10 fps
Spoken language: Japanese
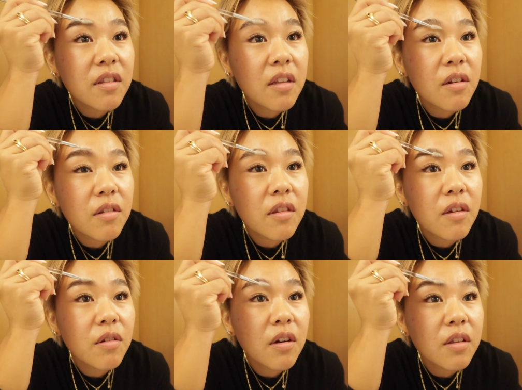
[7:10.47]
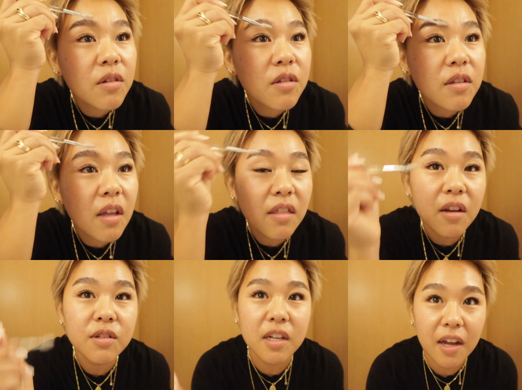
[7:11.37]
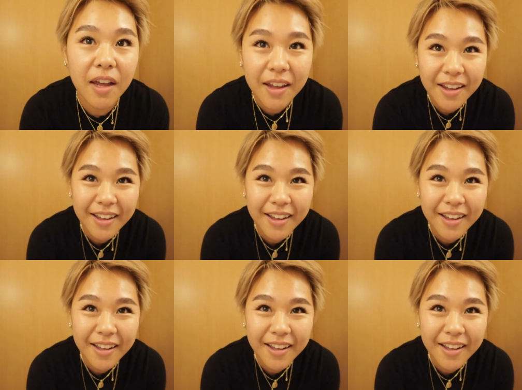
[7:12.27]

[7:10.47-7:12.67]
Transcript: てるっていうのがニュースになってるじゃない